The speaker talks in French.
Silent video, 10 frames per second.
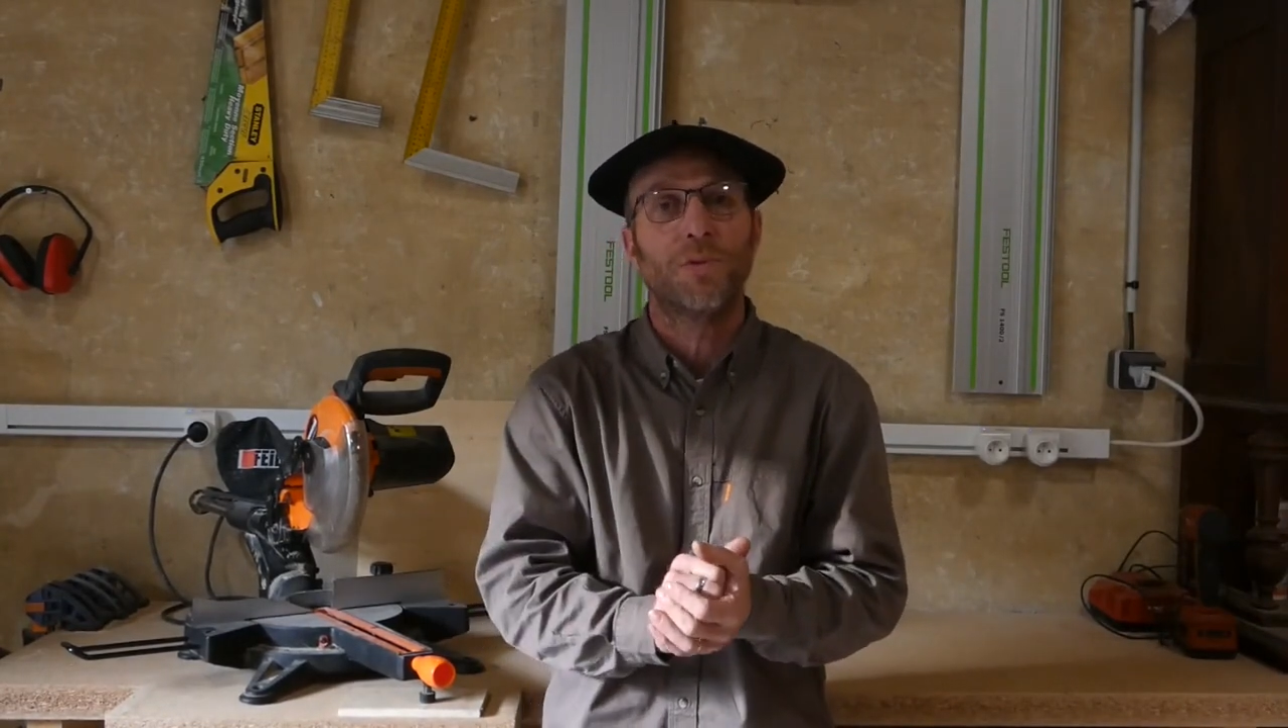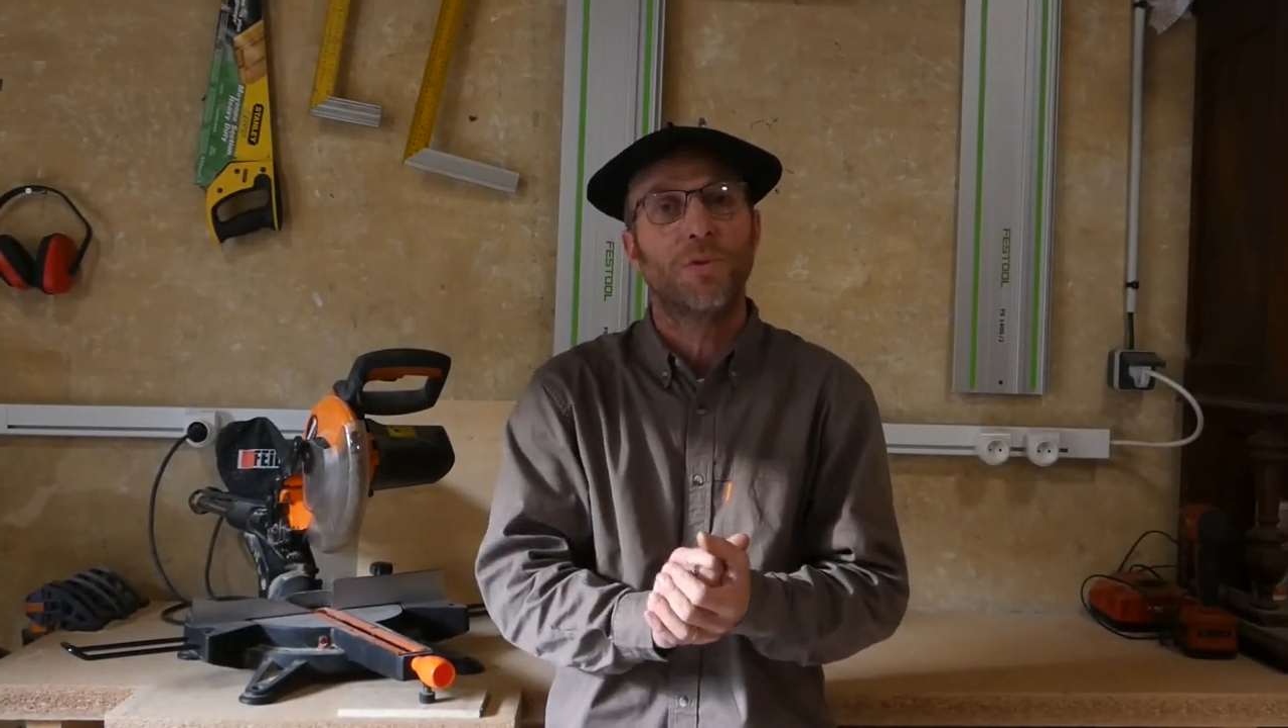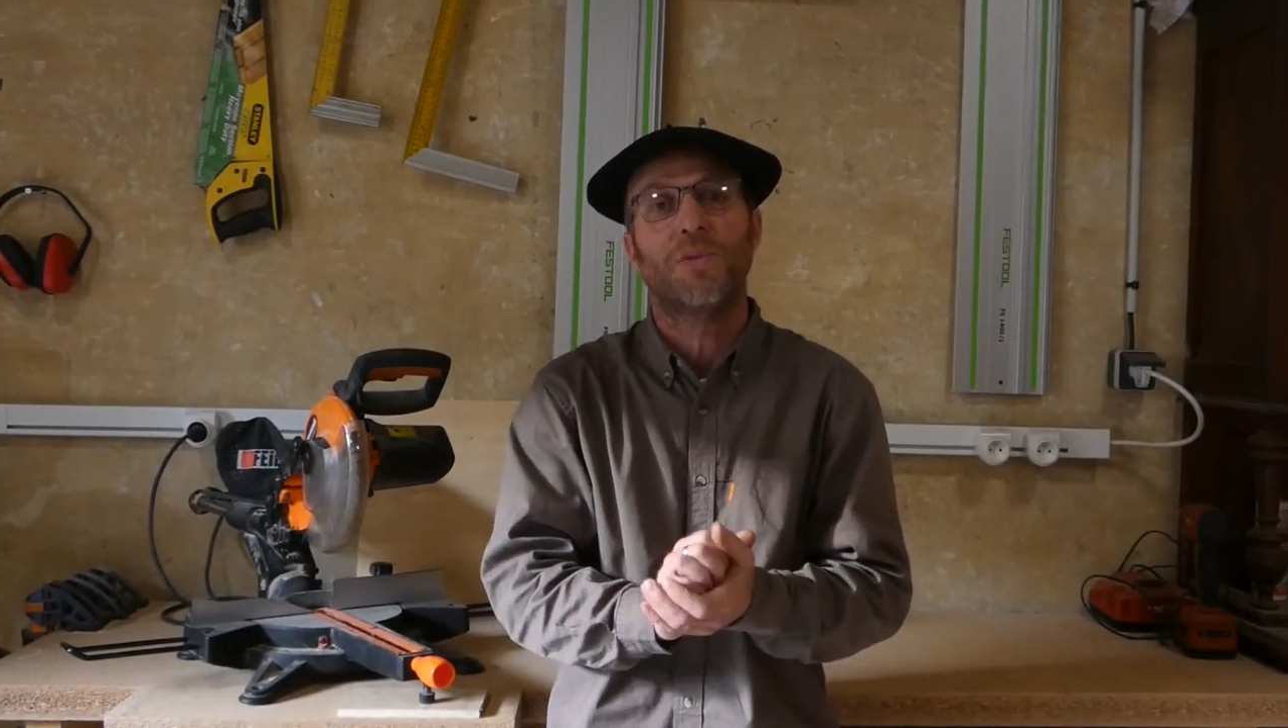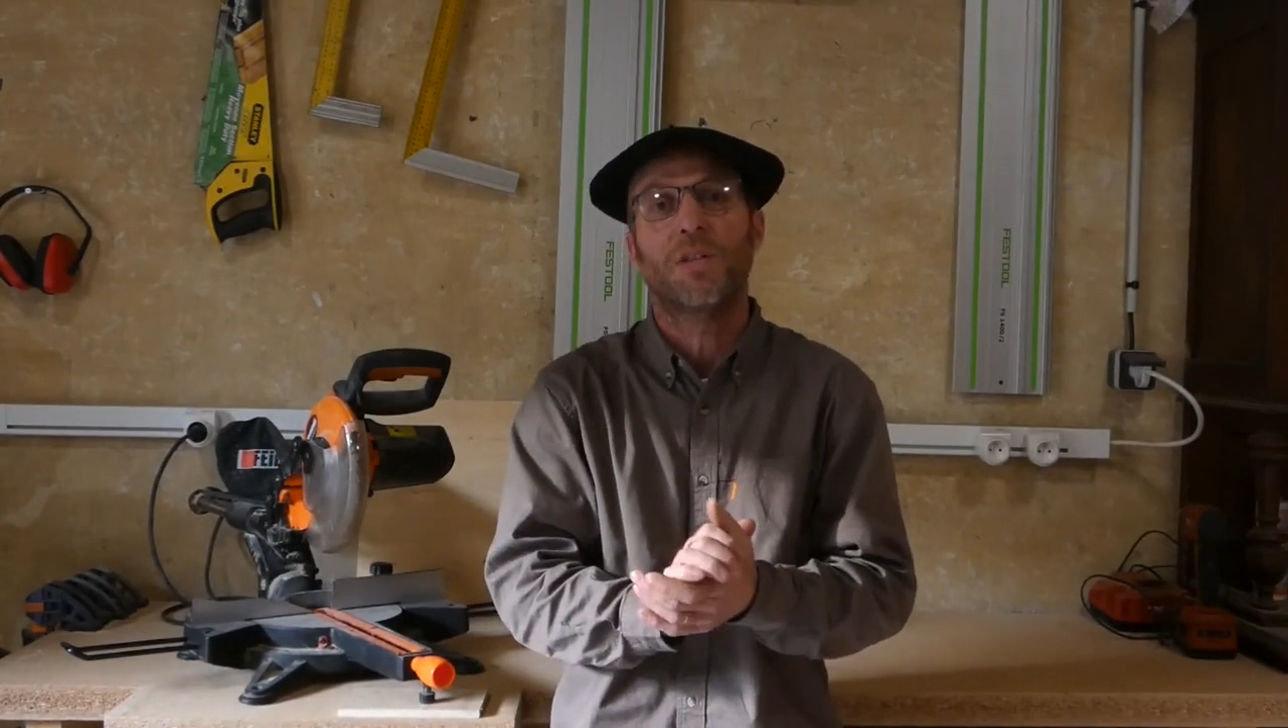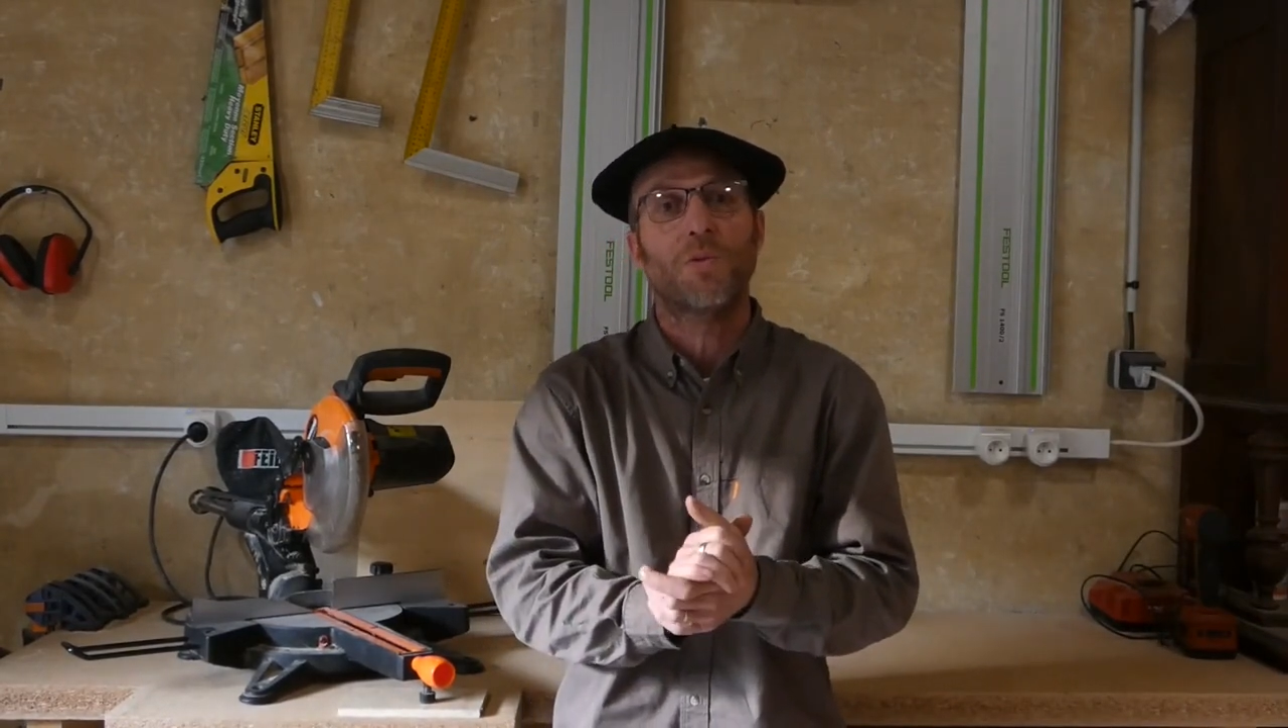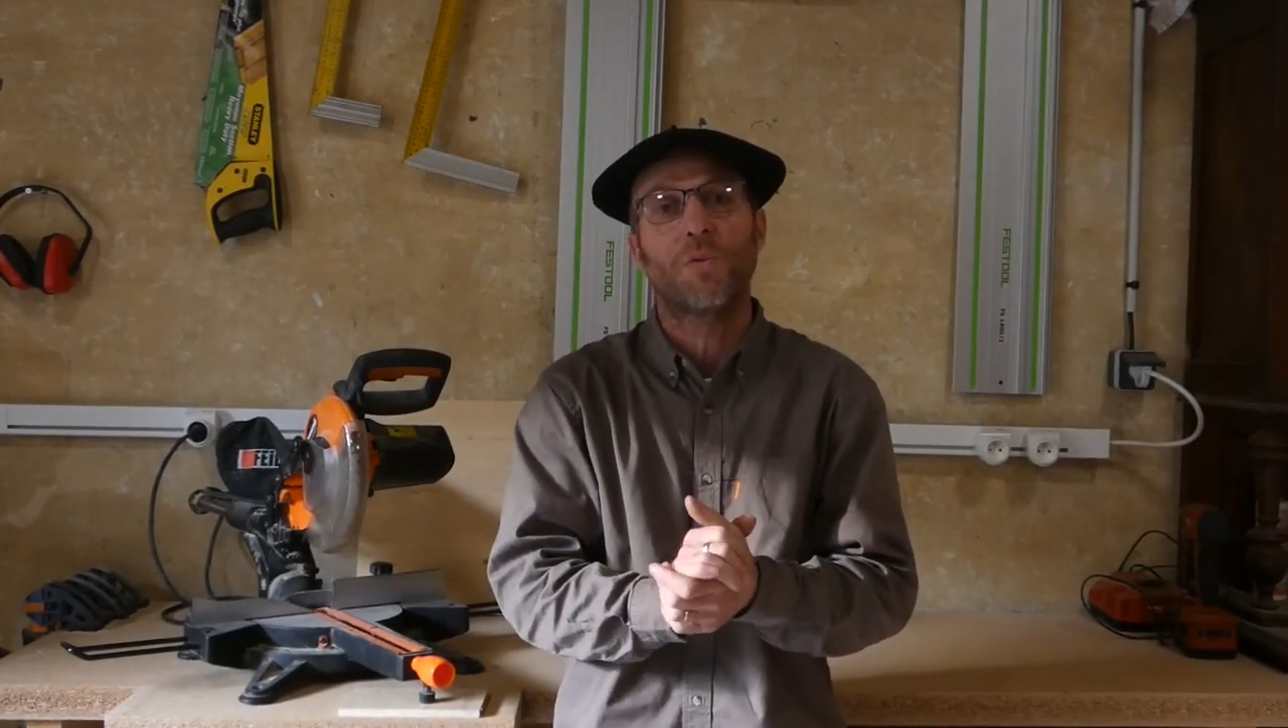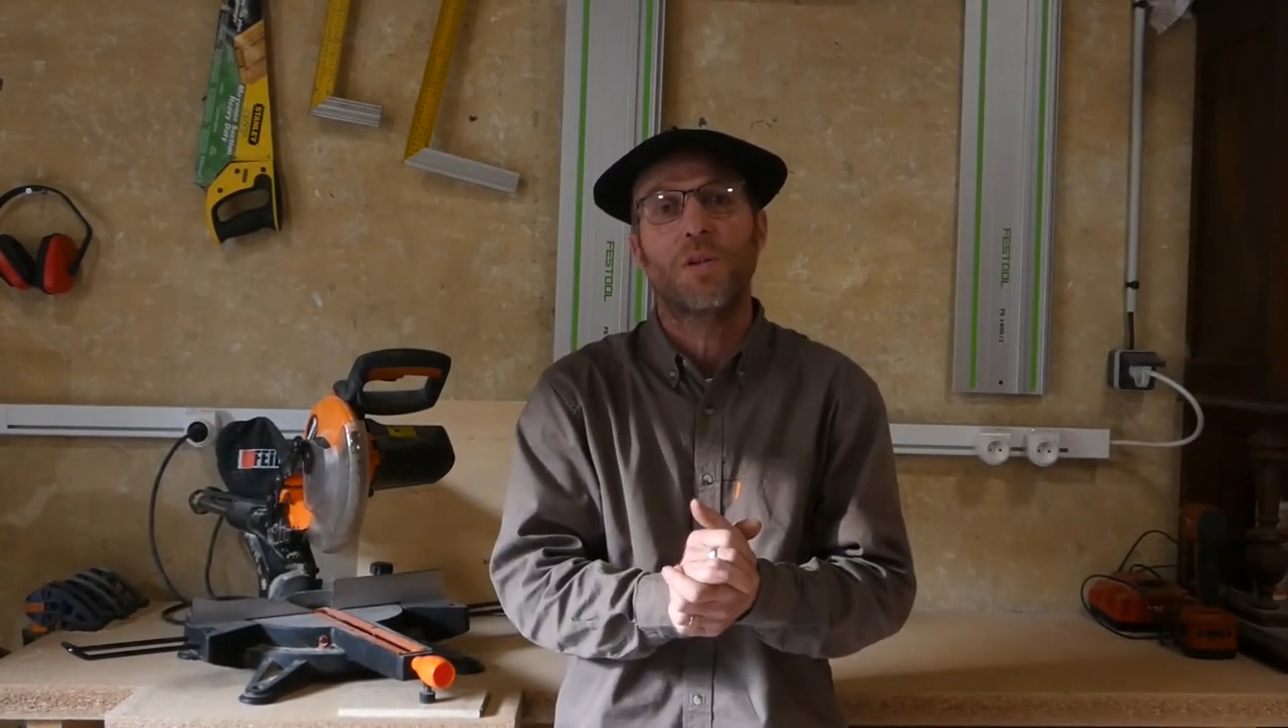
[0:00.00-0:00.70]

de façon à